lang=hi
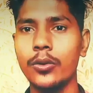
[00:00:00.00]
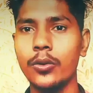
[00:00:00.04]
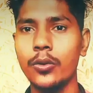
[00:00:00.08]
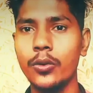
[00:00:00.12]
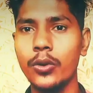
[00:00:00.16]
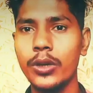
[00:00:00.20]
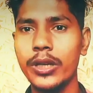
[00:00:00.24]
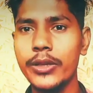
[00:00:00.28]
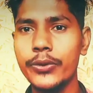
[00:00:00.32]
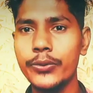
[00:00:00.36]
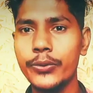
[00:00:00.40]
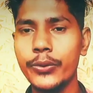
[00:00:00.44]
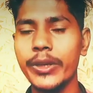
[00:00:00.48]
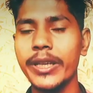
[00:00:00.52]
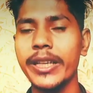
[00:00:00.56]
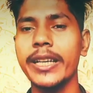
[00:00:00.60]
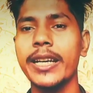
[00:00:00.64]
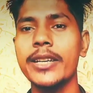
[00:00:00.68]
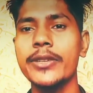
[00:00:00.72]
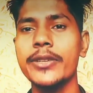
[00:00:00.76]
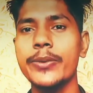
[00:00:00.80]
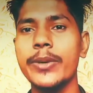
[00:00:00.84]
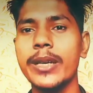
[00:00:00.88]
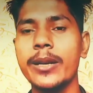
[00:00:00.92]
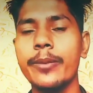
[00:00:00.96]
ओके सो ही
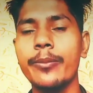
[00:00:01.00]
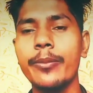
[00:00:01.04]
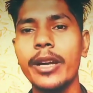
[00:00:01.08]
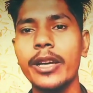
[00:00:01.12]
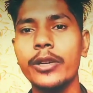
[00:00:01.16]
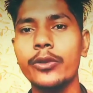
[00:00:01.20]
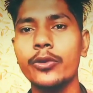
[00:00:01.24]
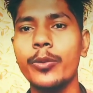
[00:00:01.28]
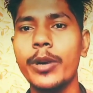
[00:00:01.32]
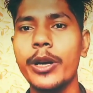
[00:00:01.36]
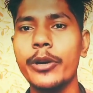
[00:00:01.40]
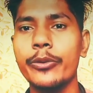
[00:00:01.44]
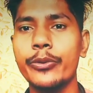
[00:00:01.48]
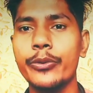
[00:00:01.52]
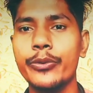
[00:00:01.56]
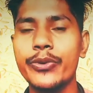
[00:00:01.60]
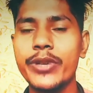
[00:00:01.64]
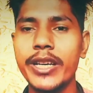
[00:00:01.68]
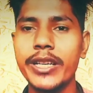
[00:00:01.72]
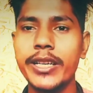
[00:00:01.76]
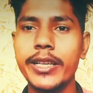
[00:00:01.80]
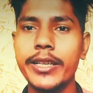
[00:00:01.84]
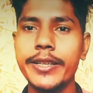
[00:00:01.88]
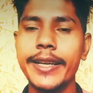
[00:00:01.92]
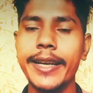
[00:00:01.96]
गाइस वेलकम बैक टू माय यूट्यूब
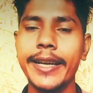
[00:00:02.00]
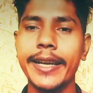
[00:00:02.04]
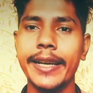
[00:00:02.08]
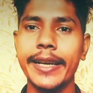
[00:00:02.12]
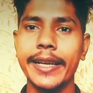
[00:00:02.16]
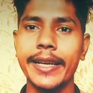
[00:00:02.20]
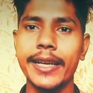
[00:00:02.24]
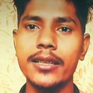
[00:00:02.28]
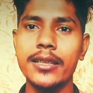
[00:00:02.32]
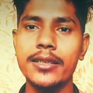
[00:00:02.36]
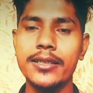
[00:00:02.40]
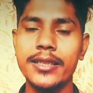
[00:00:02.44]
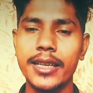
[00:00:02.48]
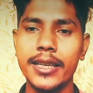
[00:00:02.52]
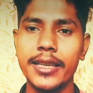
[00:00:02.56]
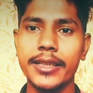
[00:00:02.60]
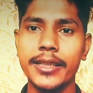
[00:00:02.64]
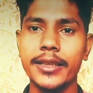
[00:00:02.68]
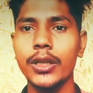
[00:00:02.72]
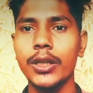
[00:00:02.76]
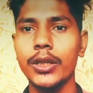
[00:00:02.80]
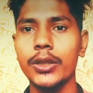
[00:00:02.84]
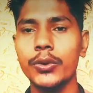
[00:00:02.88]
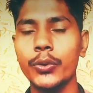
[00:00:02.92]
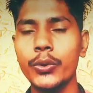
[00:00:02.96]
चैनल टेक्निकल सलेन
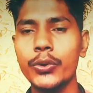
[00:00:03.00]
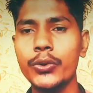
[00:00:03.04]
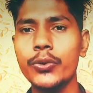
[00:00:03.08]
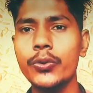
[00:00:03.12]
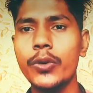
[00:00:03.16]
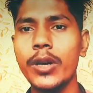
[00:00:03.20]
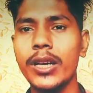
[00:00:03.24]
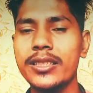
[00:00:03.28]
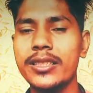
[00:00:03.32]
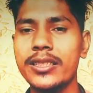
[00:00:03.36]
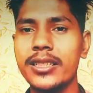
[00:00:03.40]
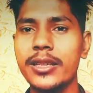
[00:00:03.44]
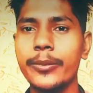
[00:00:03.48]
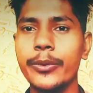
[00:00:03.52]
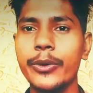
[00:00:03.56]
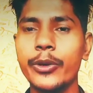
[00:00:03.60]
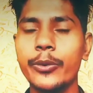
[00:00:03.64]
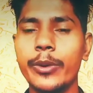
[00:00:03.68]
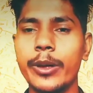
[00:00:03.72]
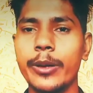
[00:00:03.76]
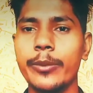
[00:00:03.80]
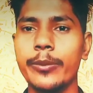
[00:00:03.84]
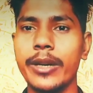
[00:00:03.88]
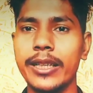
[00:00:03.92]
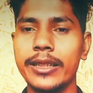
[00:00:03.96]
दोस्तों आज के
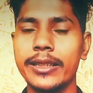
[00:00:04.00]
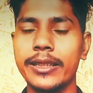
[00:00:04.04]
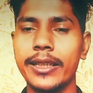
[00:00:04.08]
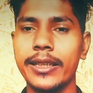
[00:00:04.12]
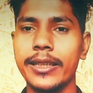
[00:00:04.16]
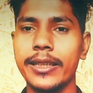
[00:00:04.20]
वीडियो में हम बात